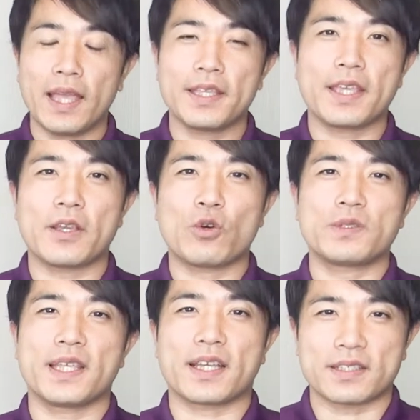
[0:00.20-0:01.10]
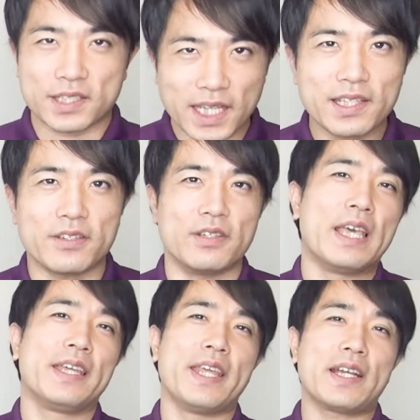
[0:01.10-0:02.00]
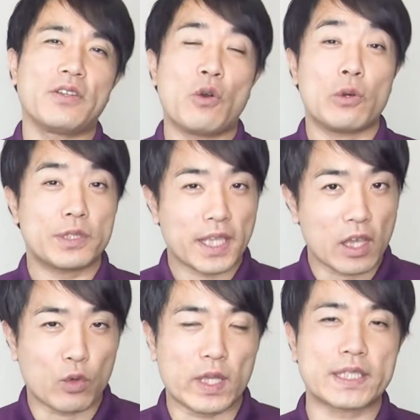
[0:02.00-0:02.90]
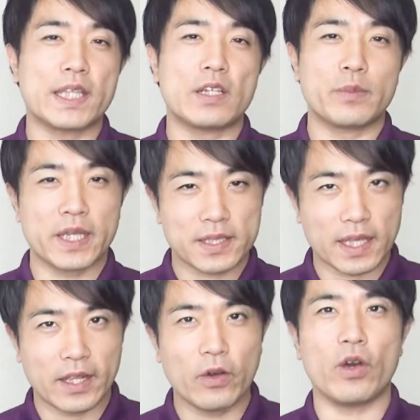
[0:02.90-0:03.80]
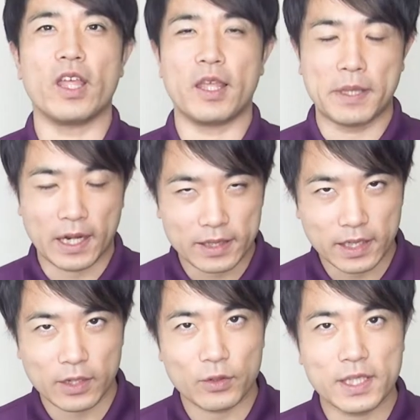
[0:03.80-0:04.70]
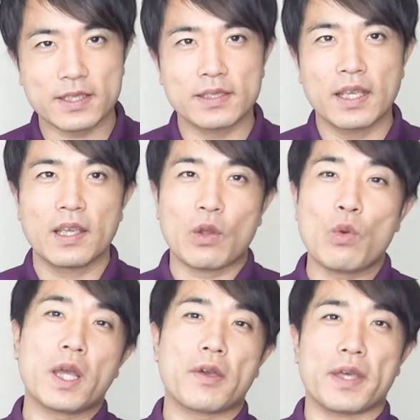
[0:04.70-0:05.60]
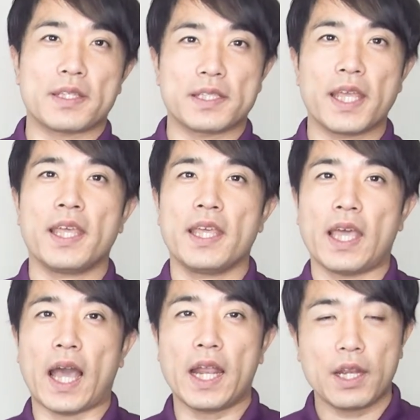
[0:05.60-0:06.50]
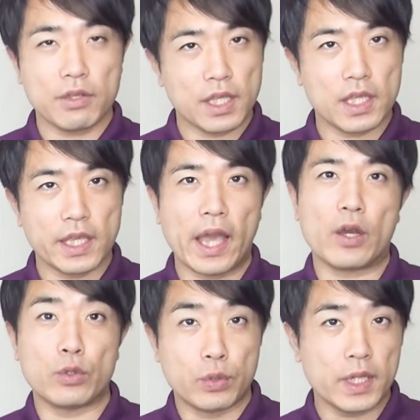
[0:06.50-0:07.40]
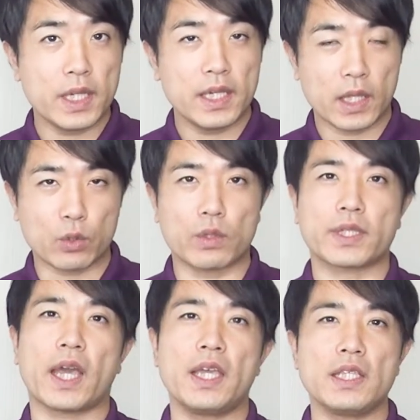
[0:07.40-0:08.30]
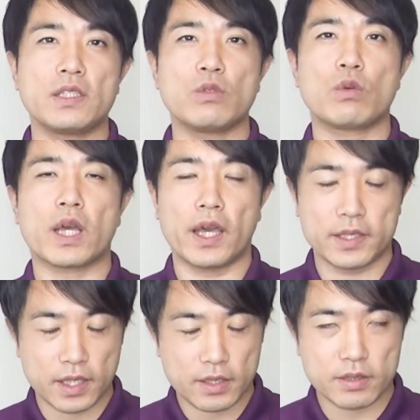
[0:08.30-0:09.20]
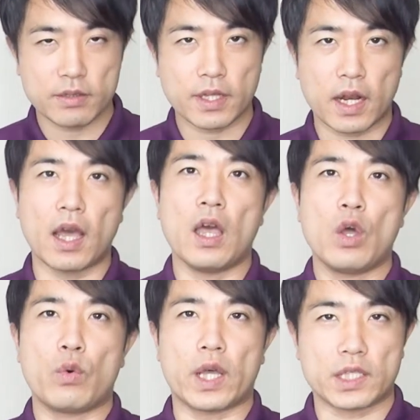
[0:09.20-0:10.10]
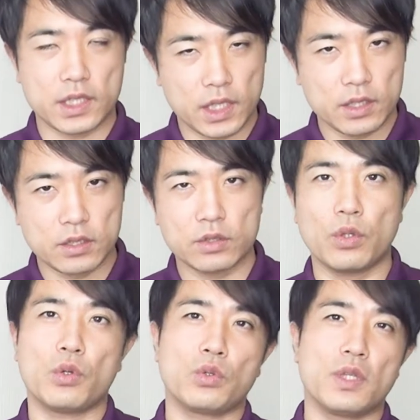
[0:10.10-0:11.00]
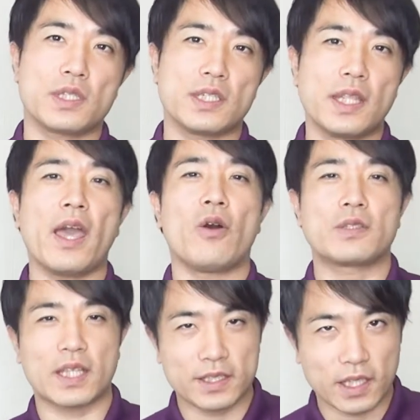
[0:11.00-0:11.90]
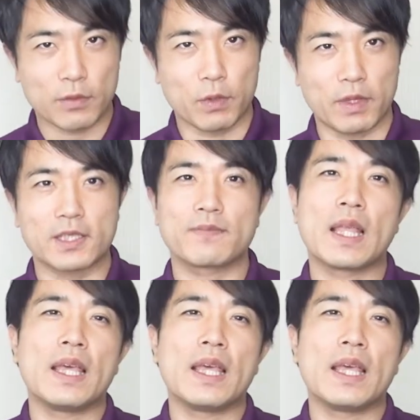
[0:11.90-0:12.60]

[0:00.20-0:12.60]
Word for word: はい、健康生活チャンネル理学療法士兼ファスティングマイスターの海老原貴大です。今回はですね、アレルギーや不妊など体質を改善するならファスティングということについてお伝えしたいと思います。